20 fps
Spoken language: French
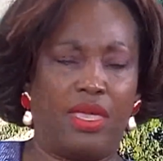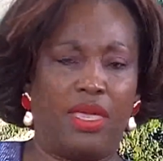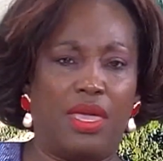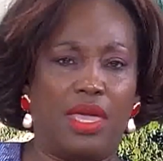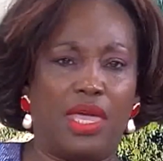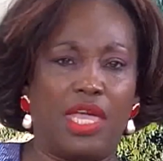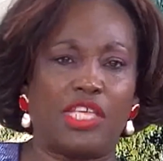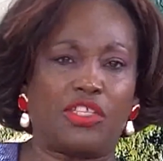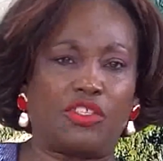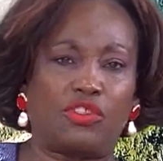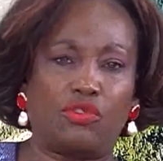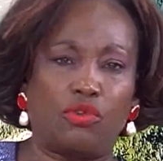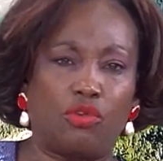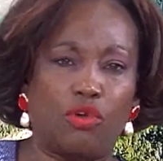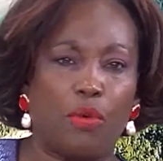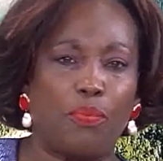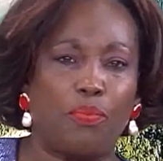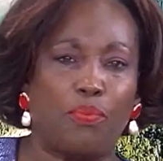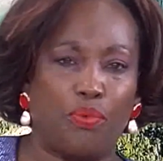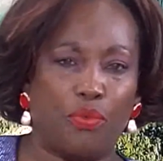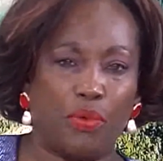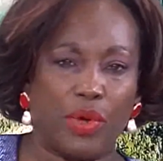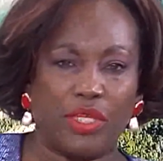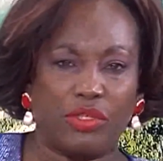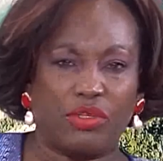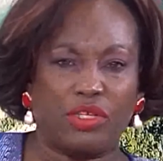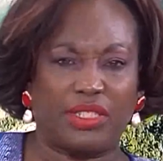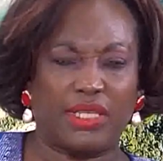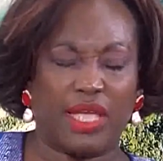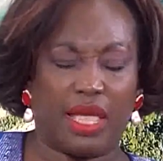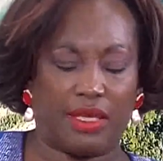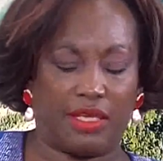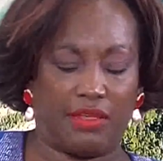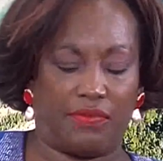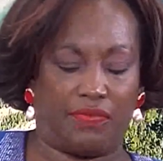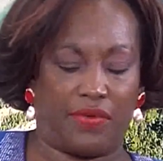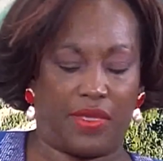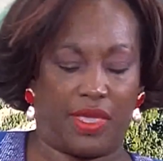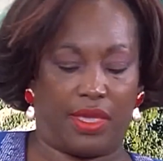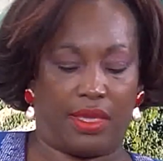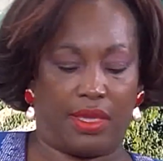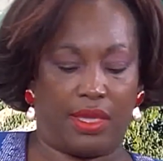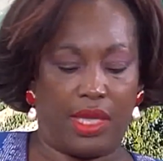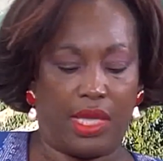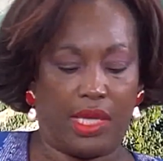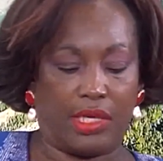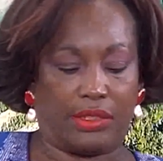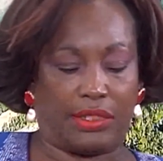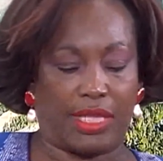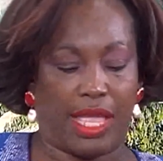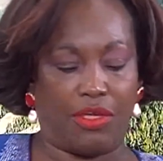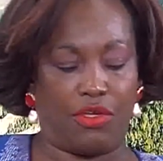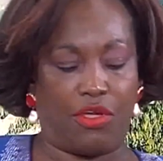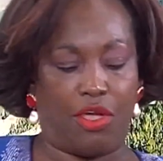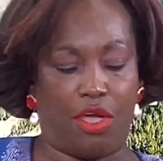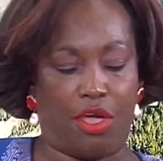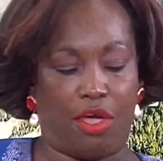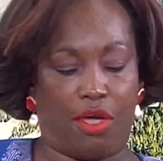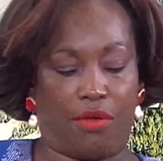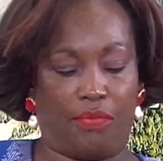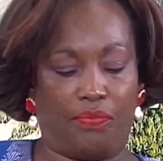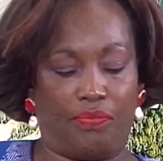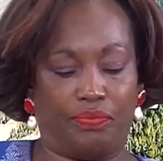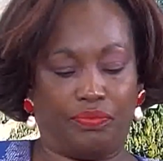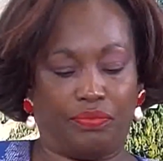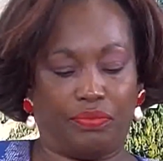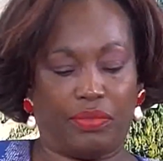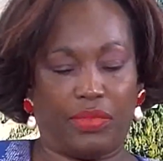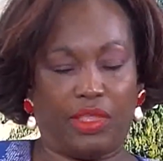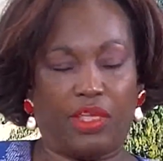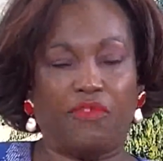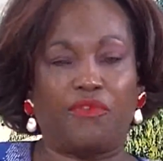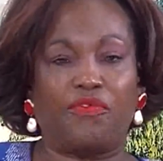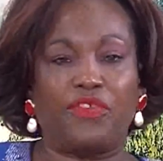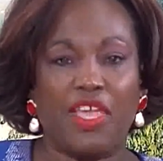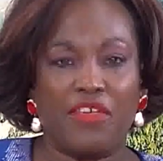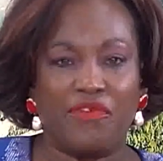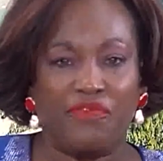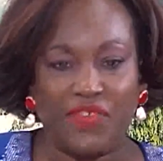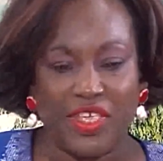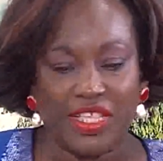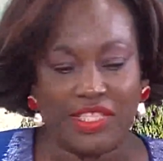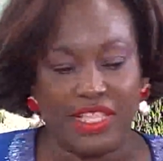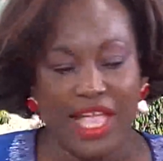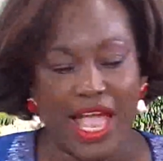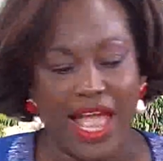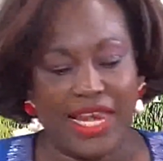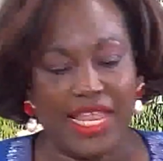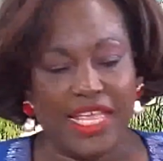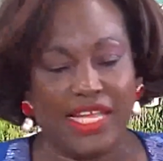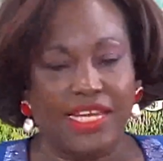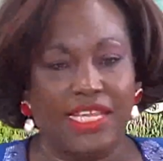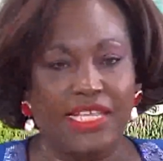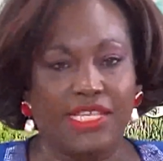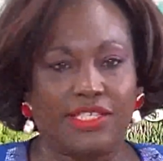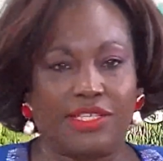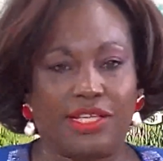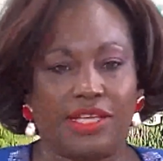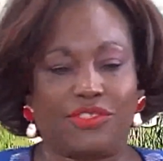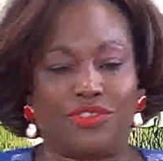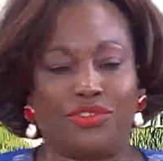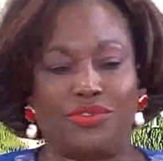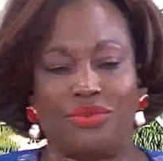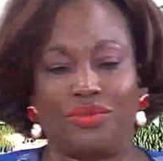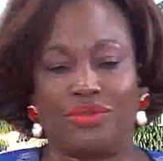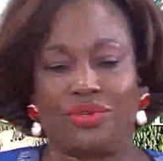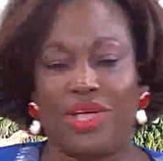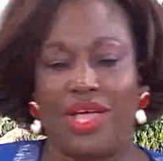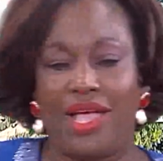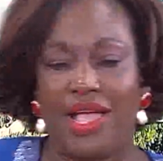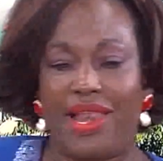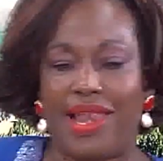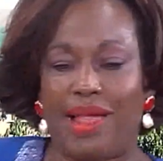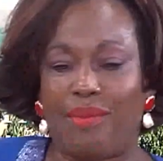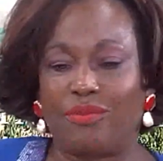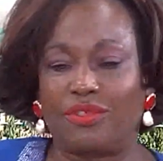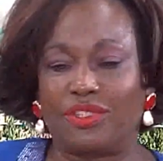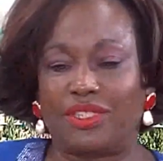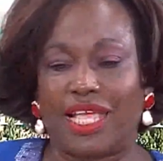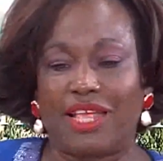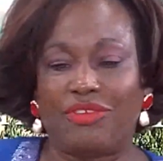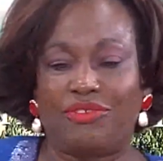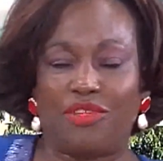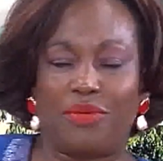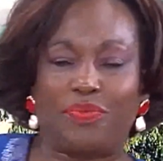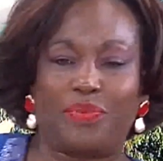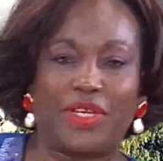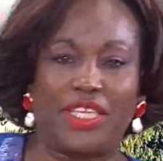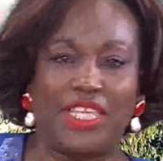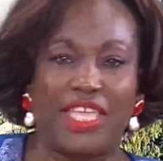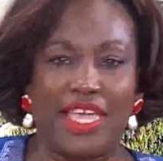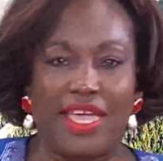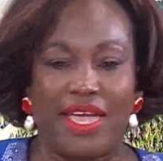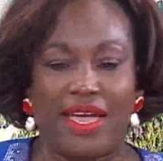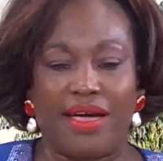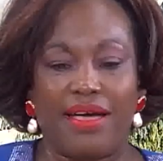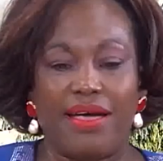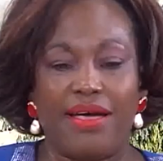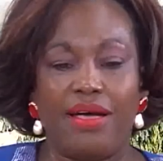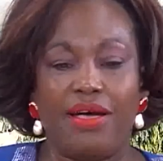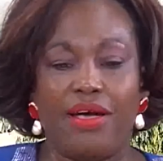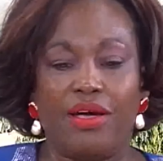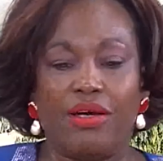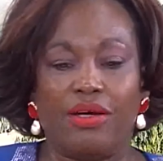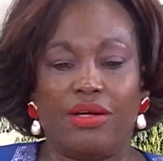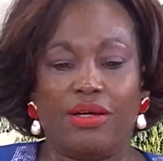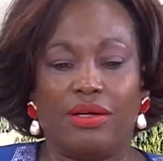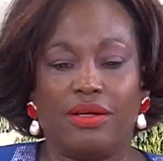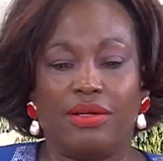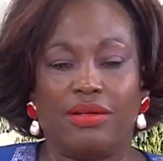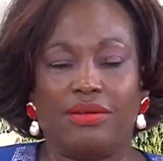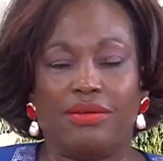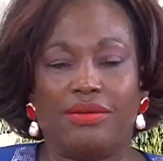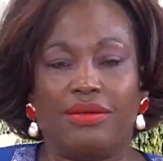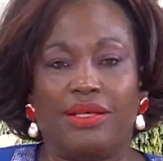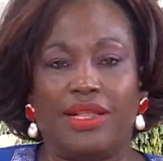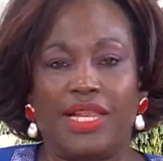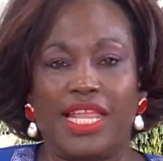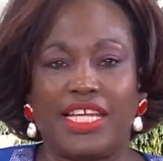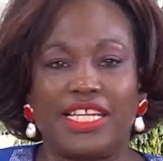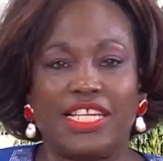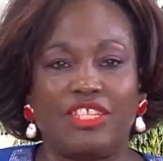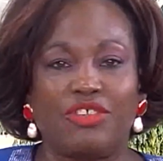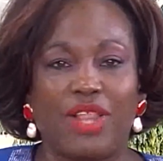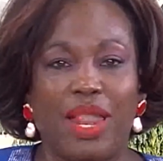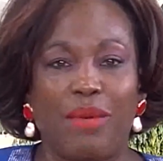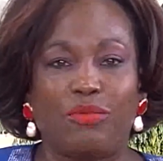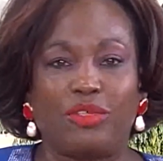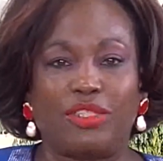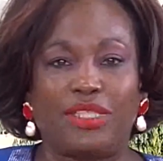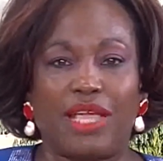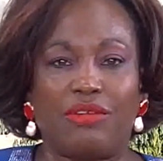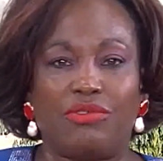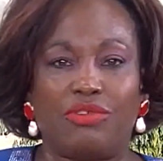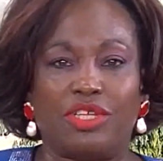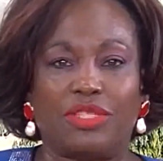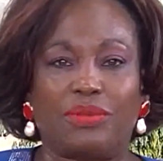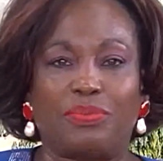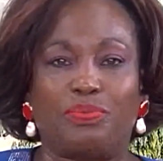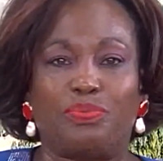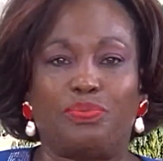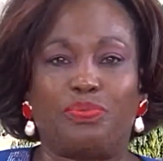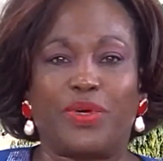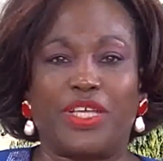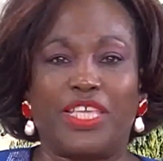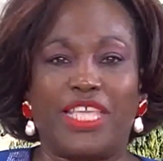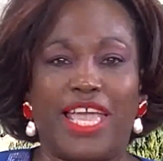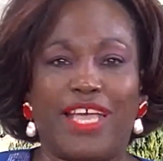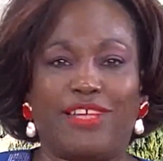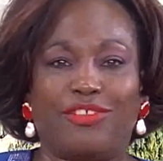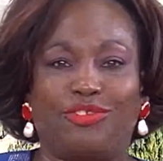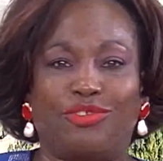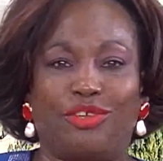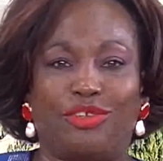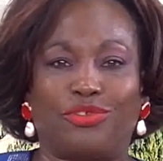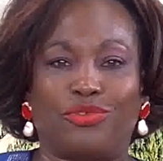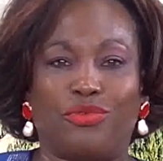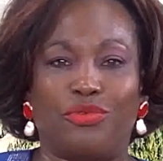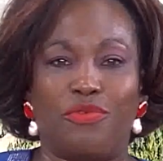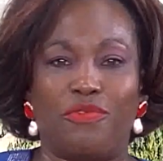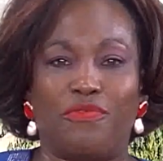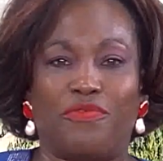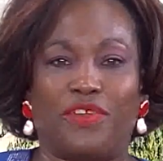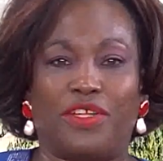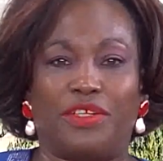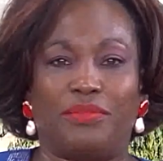est sur le point de t'arriver. D'ailleurs, viens vite à l'église sur la montagne de prière. L'église de la montagne de prière se trouve